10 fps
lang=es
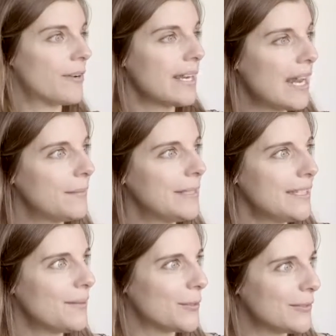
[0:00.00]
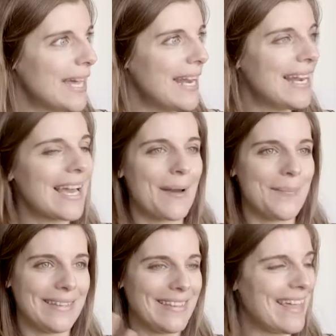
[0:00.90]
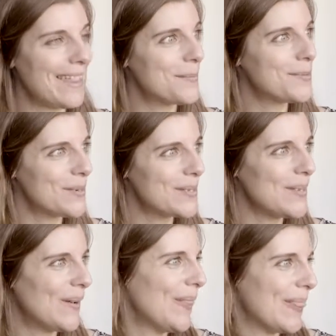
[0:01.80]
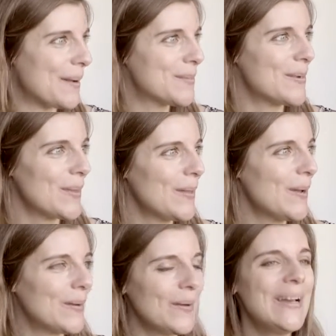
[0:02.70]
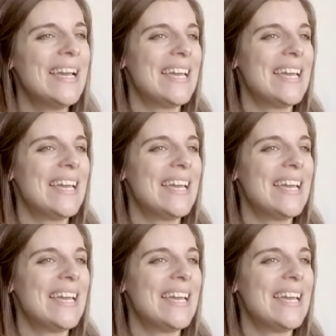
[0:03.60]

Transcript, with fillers: fue realmente brutal la capacidad de absorción, de absorción, ¿no?